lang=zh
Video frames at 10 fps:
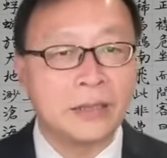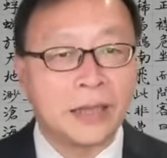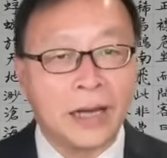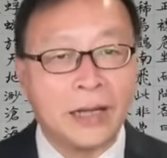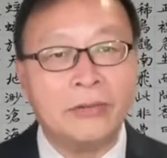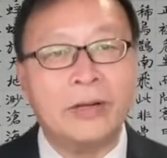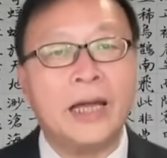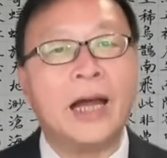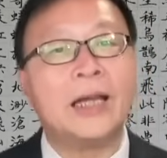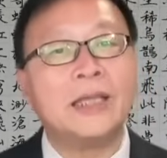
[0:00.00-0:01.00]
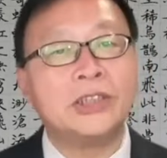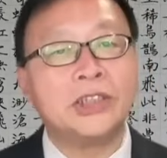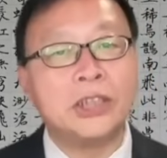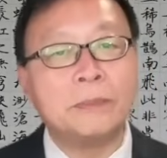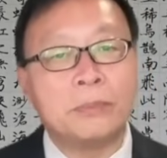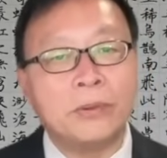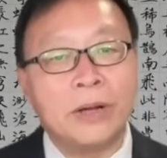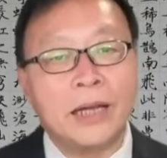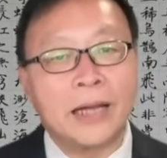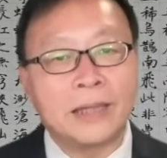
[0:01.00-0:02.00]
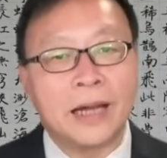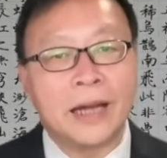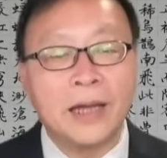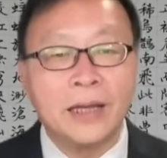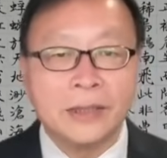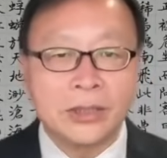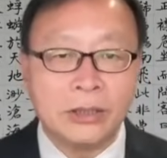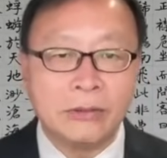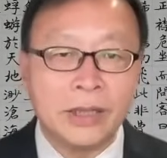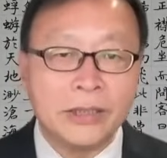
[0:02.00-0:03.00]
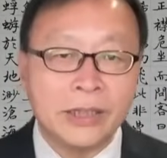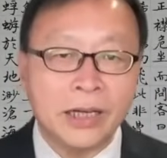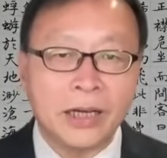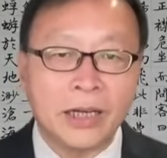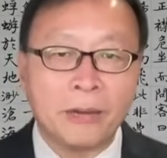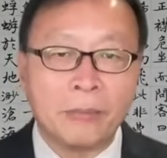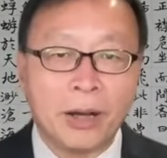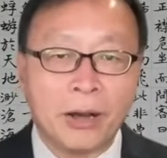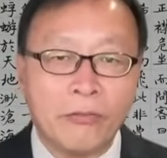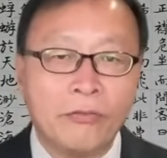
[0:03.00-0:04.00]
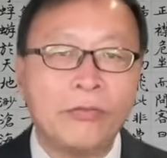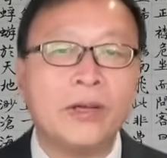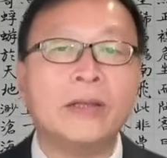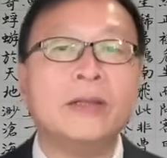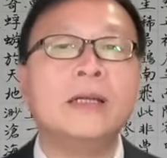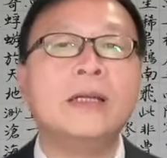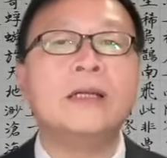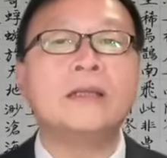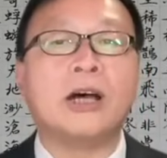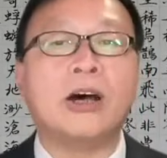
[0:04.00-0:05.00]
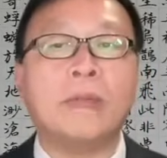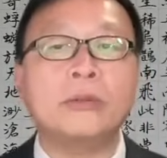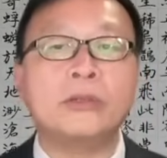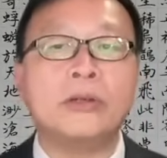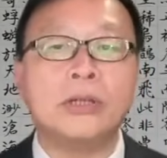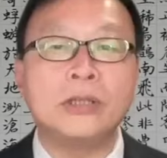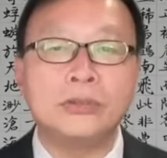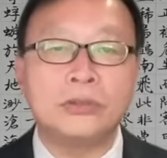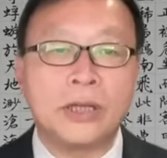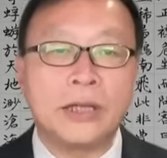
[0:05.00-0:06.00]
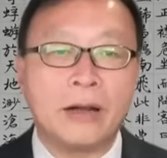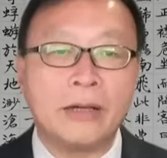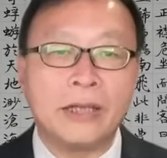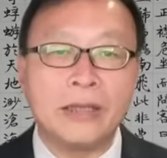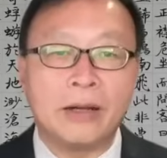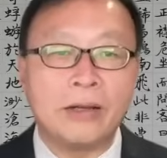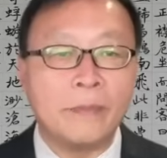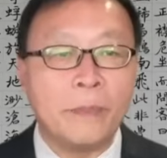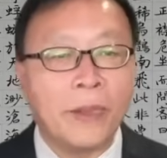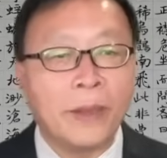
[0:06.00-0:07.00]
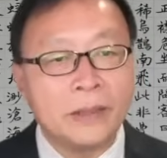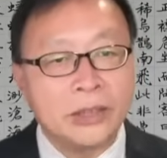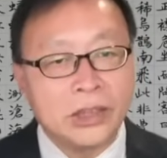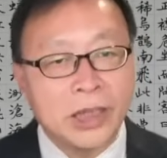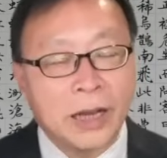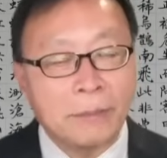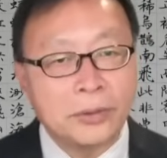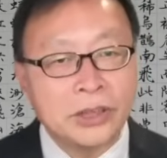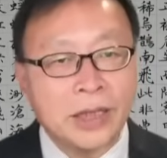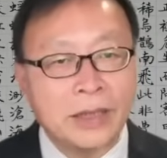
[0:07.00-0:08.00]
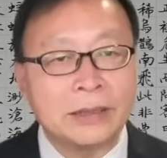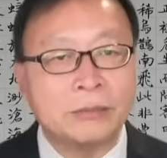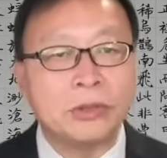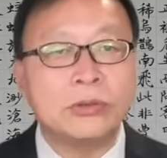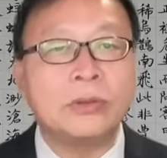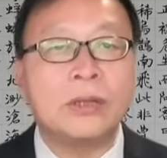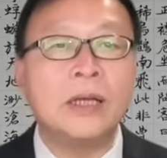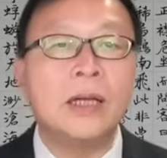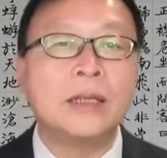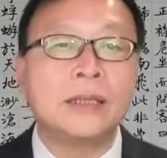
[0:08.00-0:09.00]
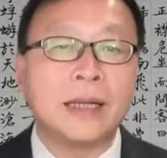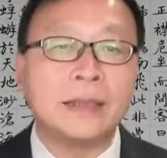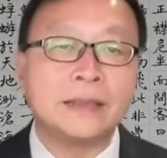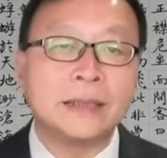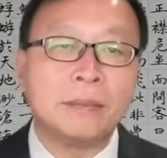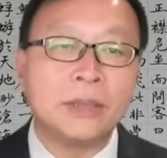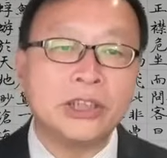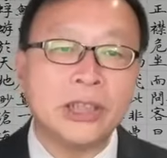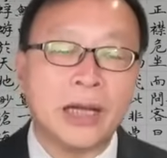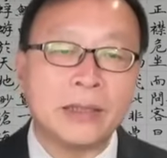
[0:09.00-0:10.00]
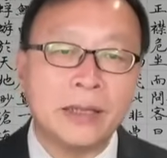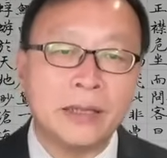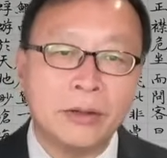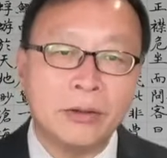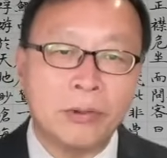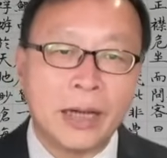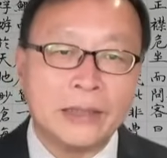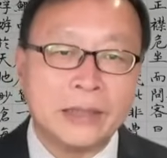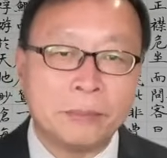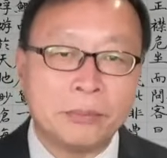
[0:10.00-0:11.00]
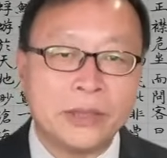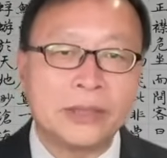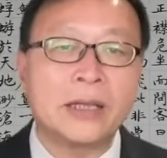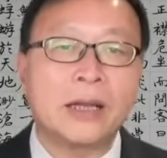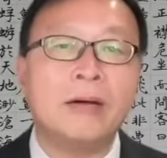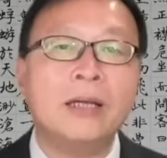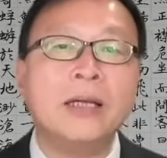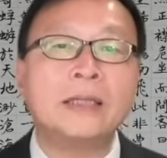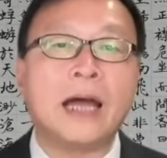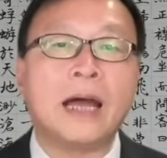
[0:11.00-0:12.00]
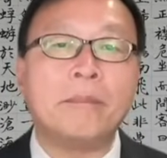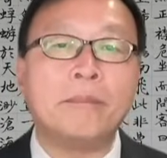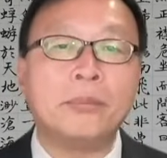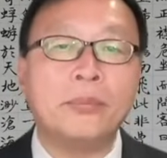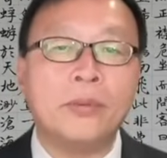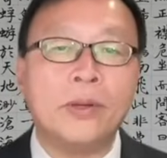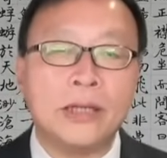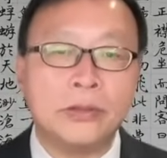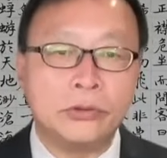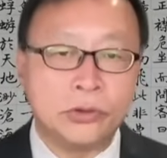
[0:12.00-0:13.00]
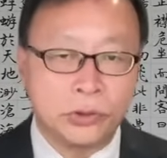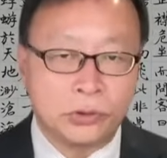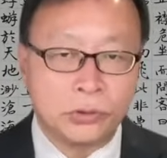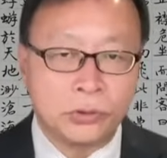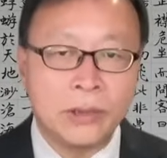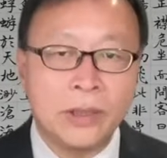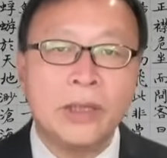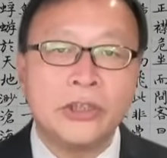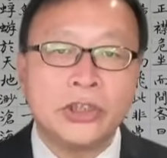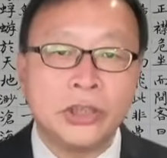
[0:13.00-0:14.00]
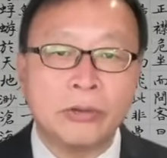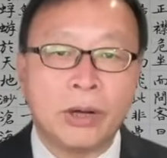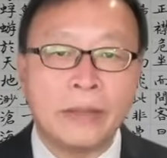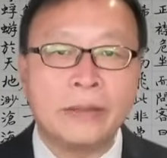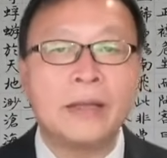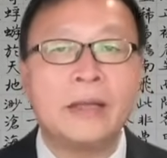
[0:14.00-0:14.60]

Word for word: 他认为啊，习不会让他成为第二个毛夫人。倒不说最高领导人想不想这么做，他是怎么想的，外界不知道。但不能去做，尽管